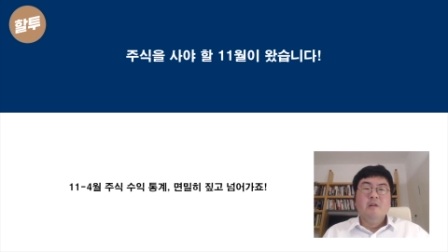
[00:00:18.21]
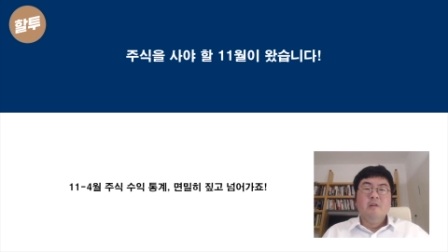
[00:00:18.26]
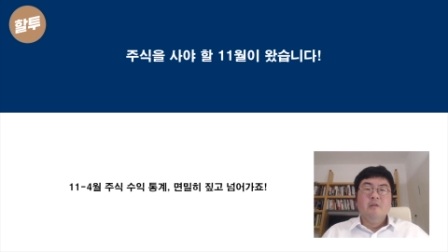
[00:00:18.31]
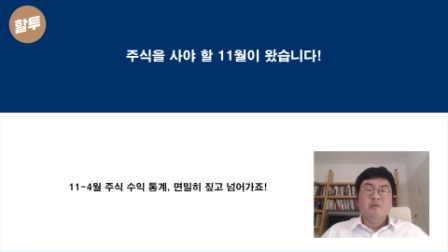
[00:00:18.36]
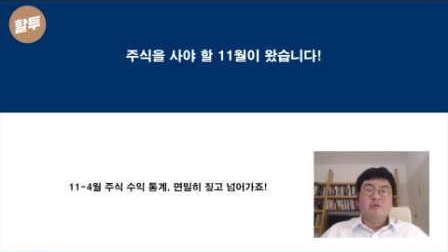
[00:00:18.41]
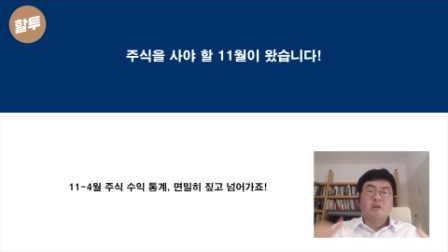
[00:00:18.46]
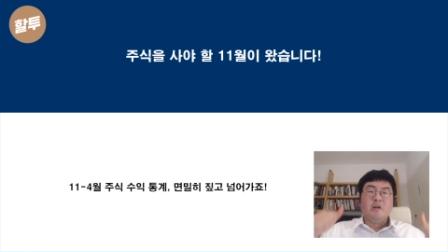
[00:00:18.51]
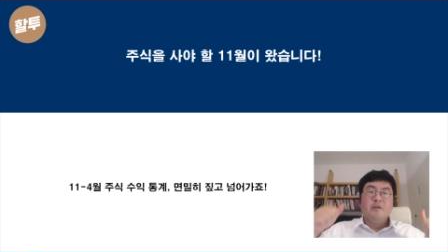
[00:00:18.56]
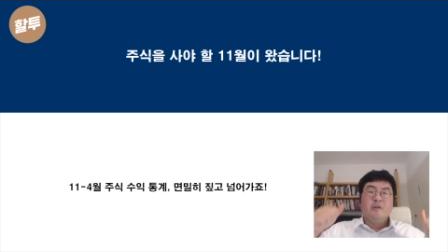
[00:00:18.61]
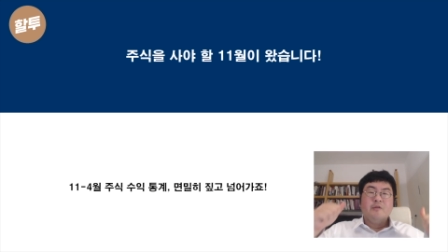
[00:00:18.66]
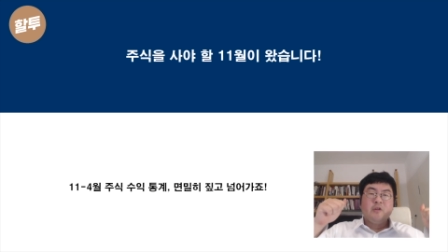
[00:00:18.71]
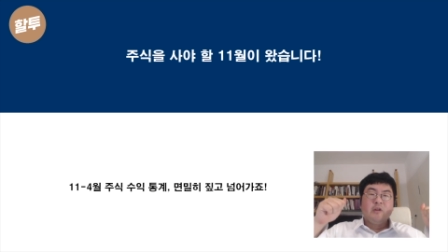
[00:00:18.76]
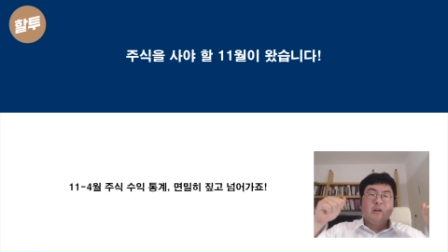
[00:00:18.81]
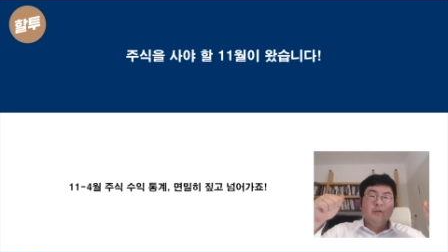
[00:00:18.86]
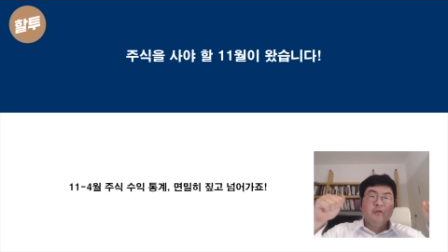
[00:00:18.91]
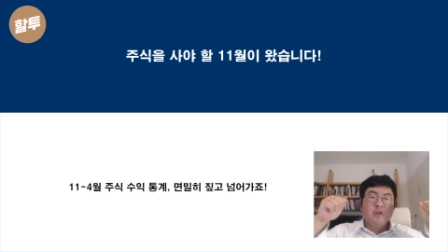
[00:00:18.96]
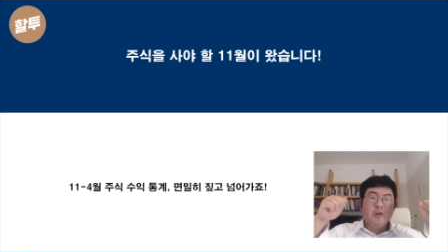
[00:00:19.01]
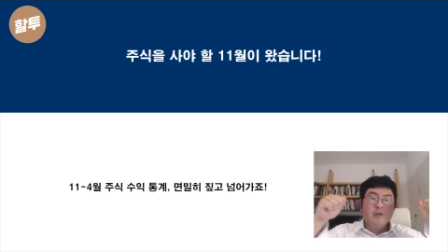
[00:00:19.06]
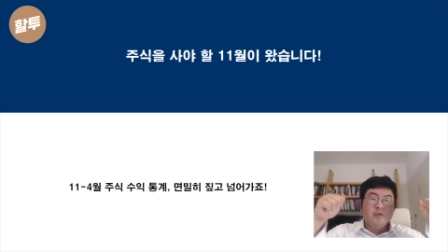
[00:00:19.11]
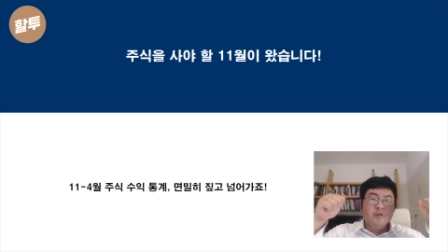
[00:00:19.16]

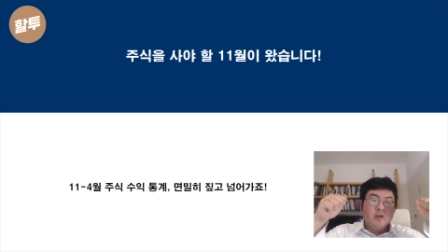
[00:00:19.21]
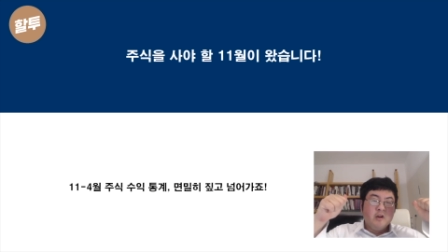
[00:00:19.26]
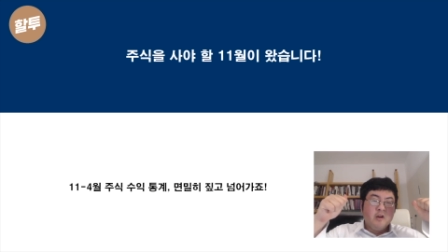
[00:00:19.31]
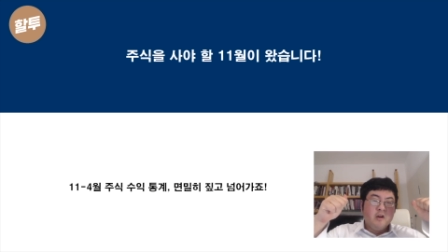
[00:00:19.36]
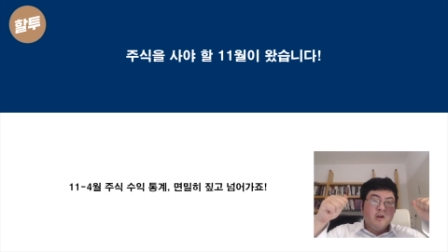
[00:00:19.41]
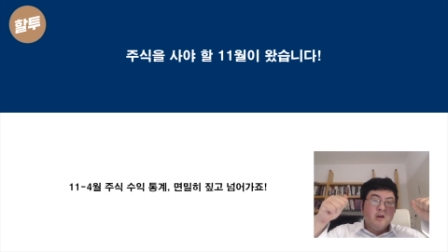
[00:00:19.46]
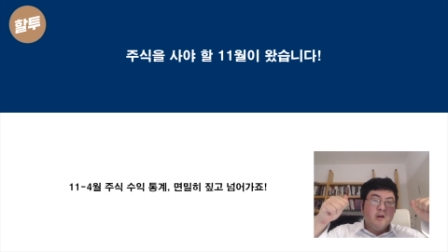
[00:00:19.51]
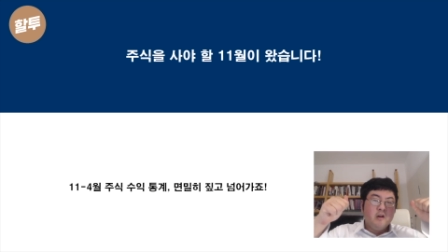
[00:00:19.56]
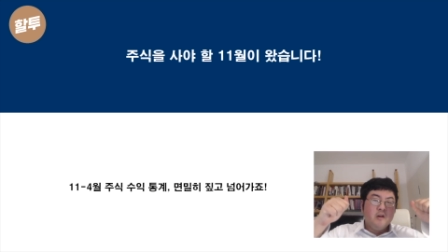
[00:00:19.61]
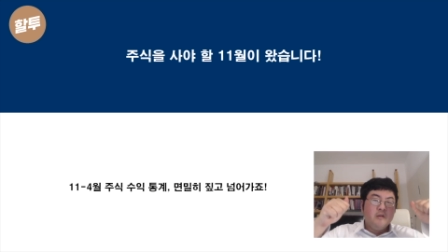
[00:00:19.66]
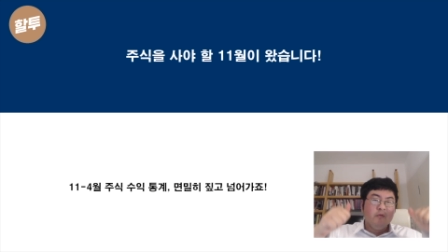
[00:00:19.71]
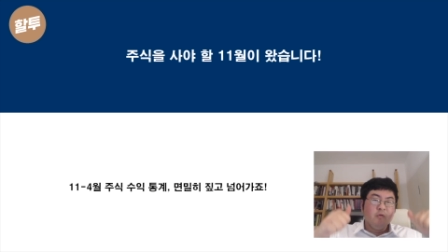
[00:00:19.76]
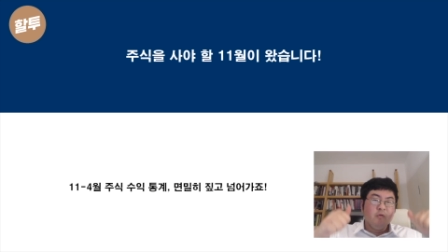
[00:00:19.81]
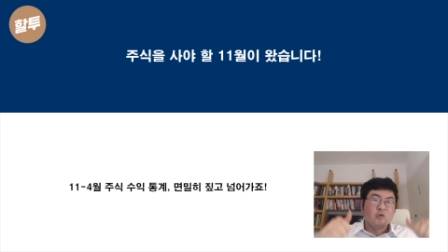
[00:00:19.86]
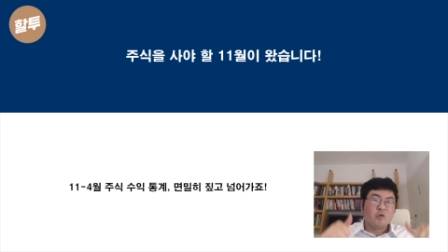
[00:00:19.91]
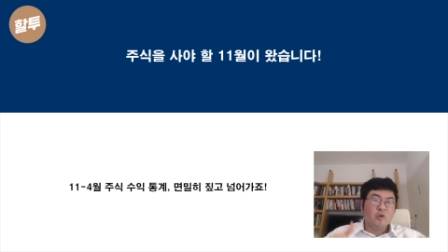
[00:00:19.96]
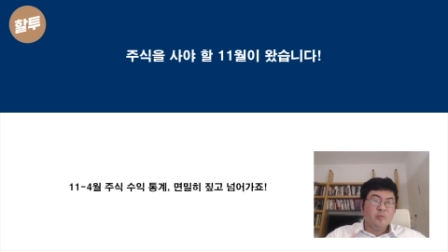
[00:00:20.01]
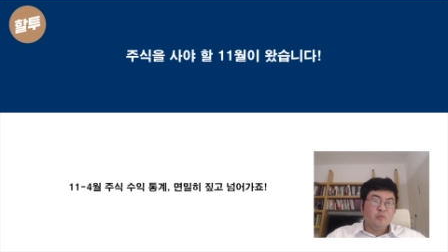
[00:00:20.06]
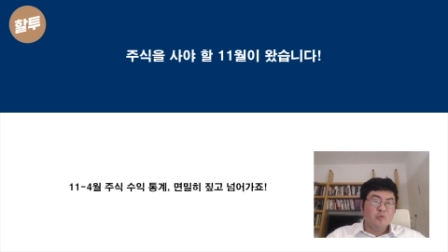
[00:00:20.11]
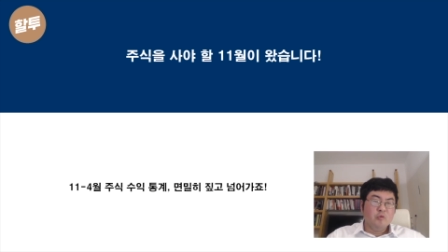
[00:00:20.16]
따단따단딴딴
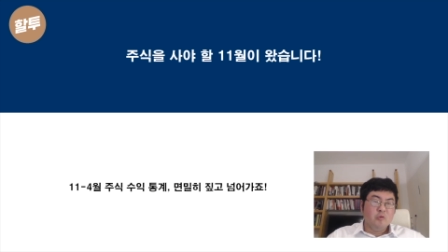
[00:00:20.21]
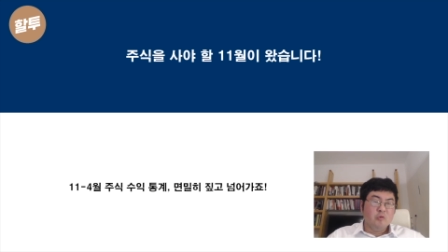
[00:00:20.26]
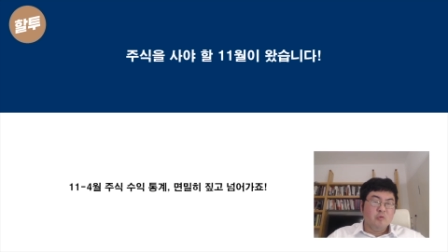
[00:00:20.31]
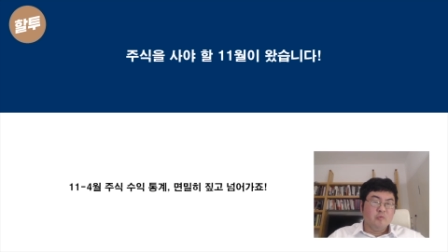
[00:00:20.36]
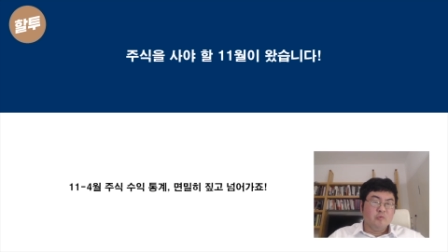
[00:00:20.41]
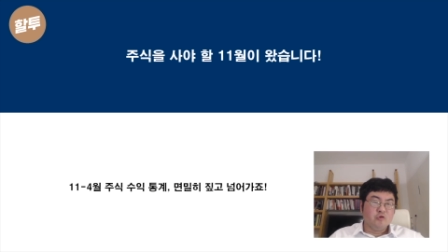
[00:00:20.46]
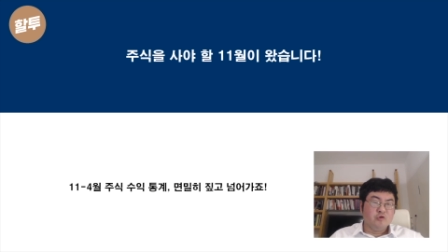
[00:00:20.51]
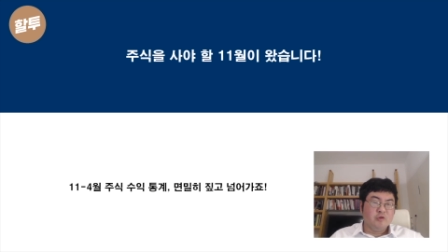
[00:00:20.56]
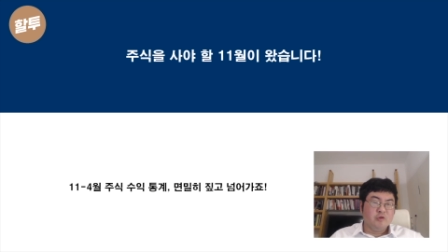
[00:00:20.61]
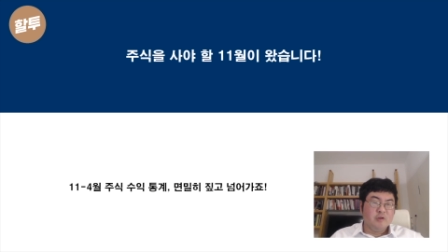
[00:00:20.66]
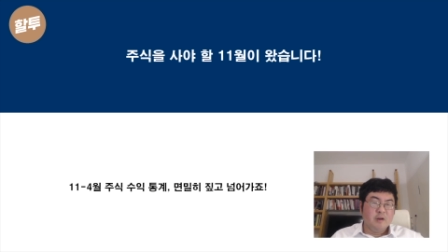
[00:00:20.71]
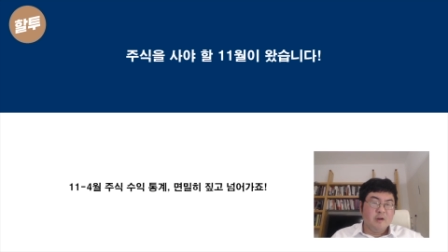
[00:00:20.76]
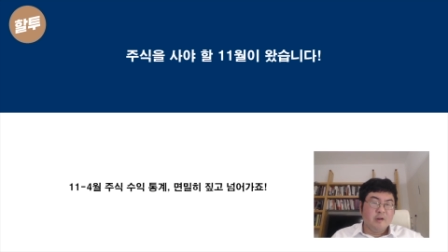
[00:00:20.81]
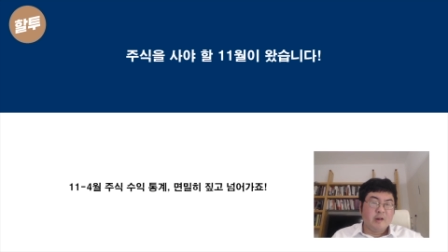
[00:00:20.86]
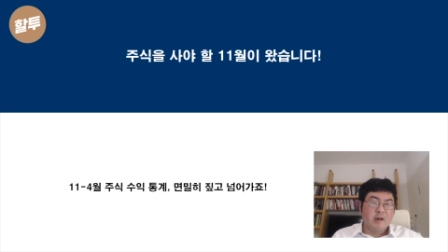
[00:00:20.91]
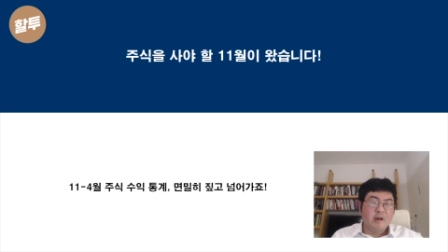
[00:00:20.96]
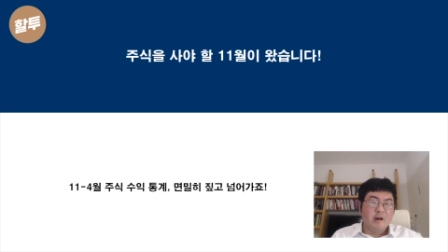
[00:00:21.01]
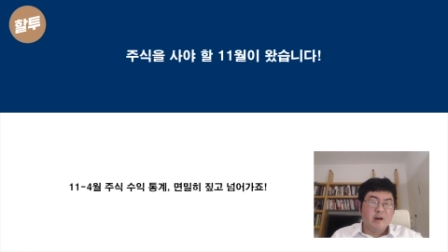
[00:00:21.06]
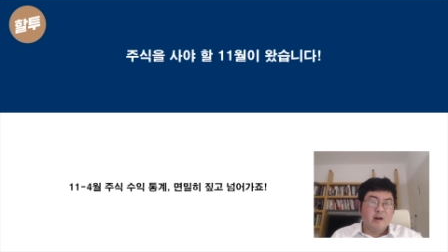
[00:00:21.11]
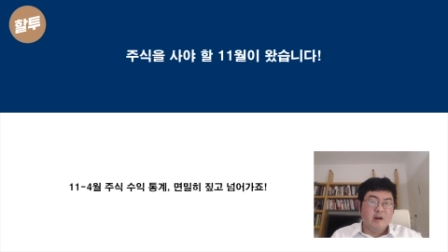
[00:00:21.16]
여러분 주식을
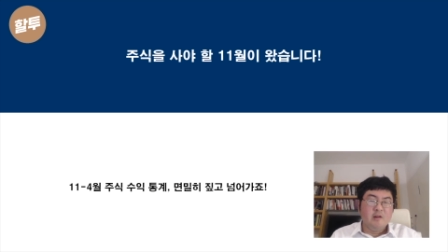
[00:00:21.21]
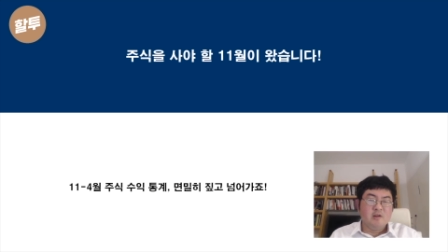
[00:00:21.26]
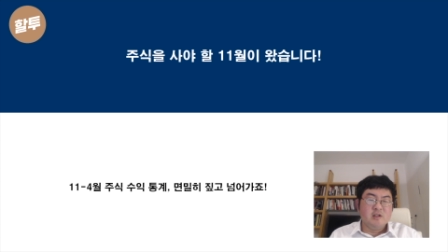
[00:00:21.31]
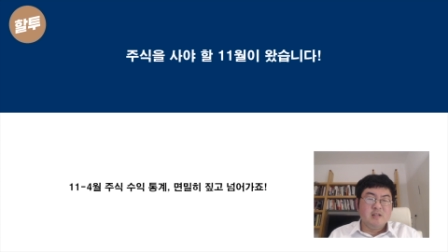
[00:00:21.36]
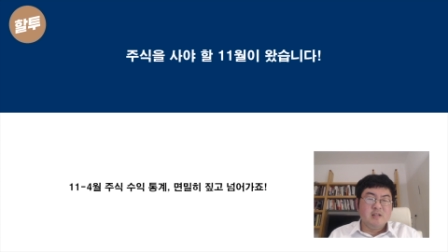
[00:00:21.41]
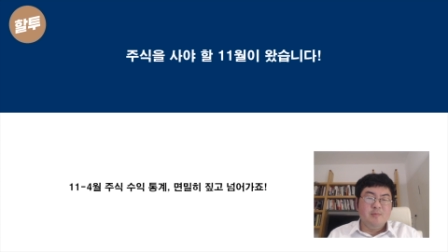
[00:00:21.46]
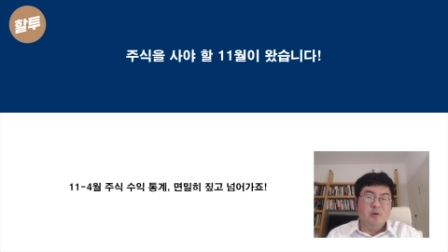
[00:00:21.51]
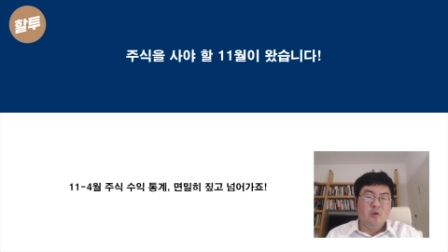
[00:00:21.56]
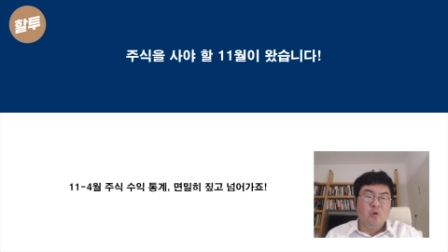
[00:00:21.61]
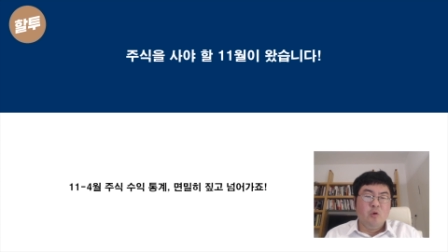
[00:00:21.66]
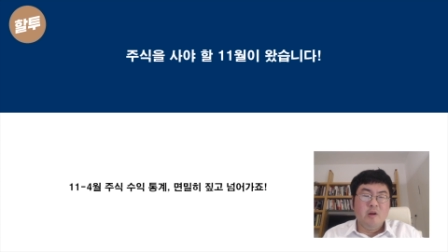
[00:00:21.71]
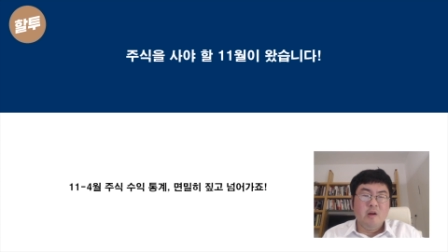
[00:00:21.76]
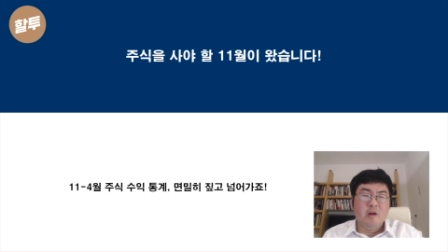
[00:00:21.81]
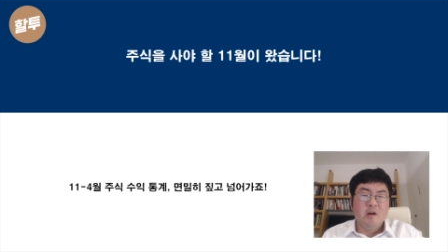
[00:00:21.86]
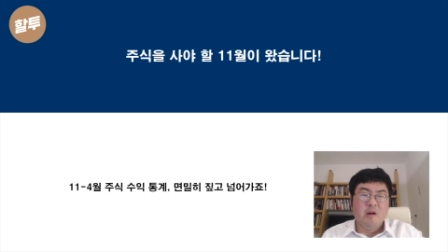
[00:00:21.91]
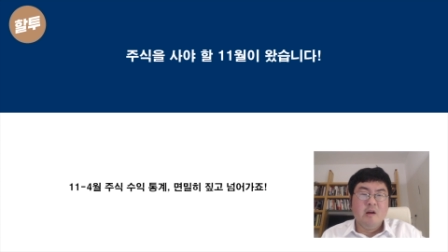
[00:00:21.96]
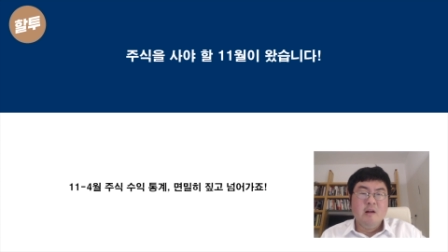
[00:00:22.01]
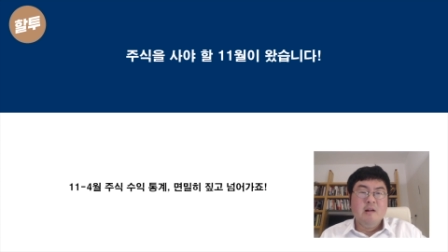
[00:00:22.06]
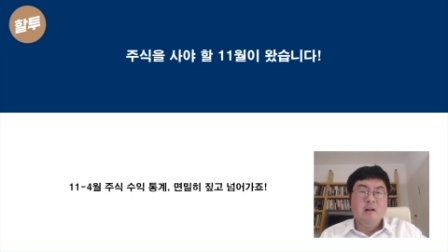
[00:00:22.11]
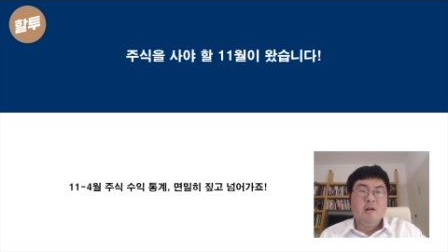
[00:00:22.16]
사야 할 11월이